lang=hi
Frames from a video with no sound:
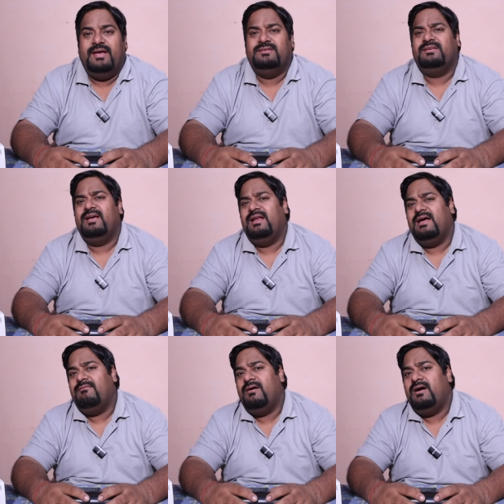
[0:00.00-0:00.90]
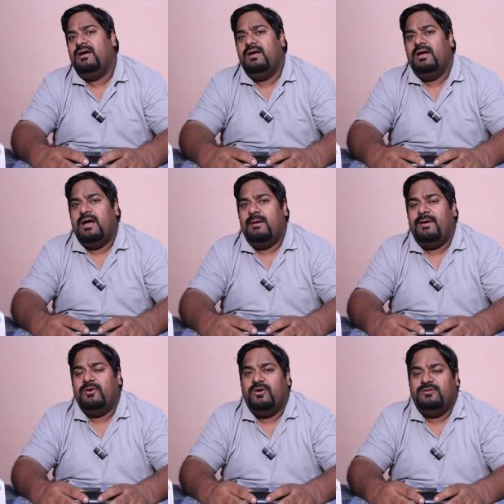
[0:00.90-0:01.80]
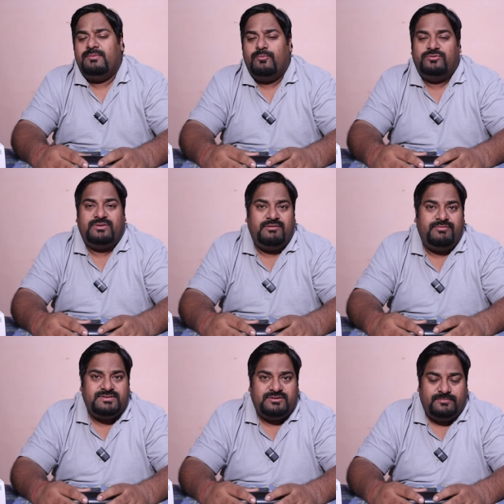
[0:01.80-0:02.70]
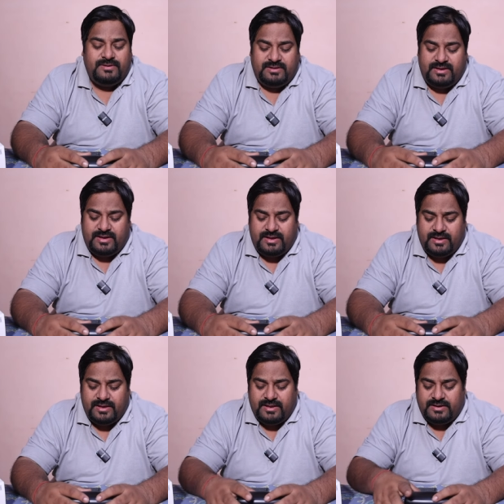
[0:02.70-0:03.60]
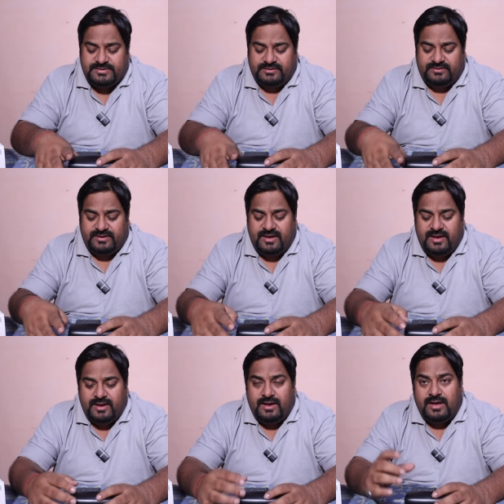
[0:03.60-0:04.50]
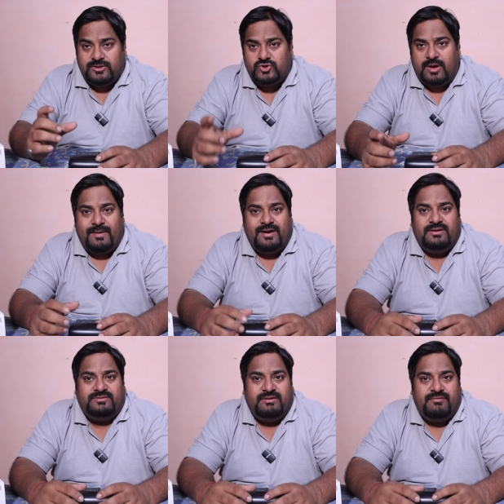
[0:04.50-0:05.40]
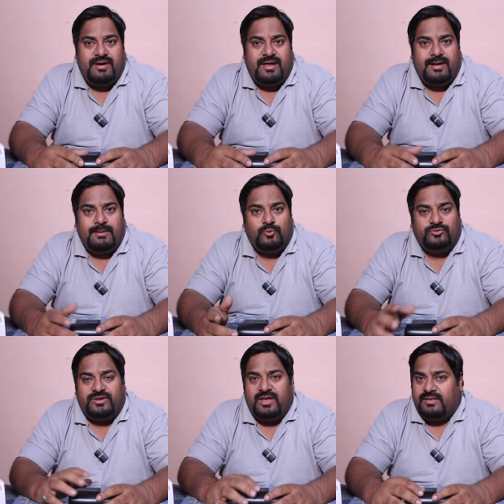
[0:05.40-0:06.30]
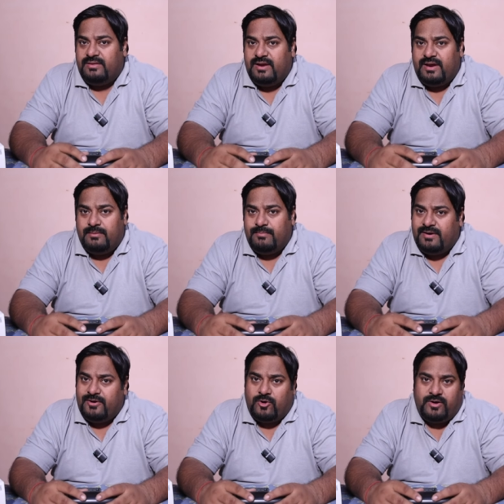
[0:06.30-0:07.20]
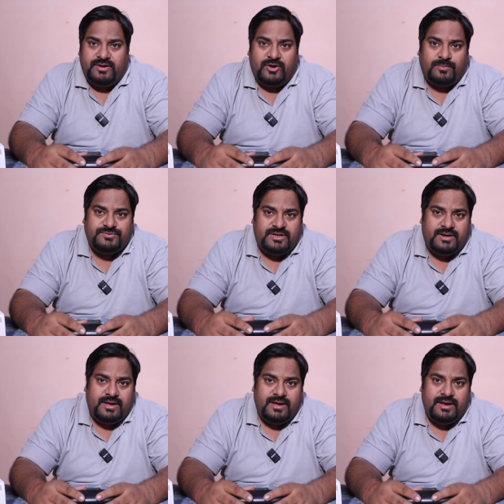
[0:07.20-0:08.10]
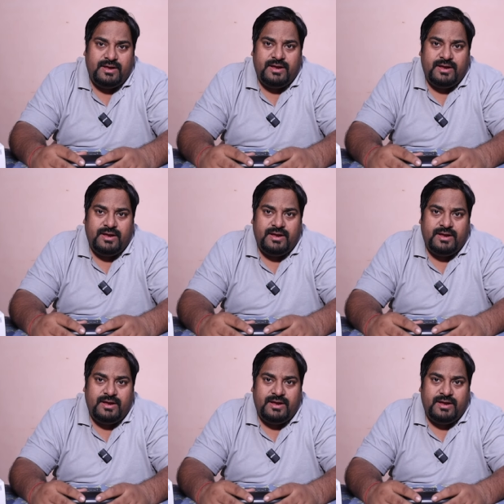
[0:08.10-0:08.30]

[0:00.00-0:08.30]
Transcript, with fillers: इसके अलावा हमारे को इसमें बहुत सारे फीचर्स मिलते हैं जैसे कि जो हमारे रिसीवर हैं हम उसके अंदर इनबिल्ट रिकॉर्डिंग का ऑप्शन है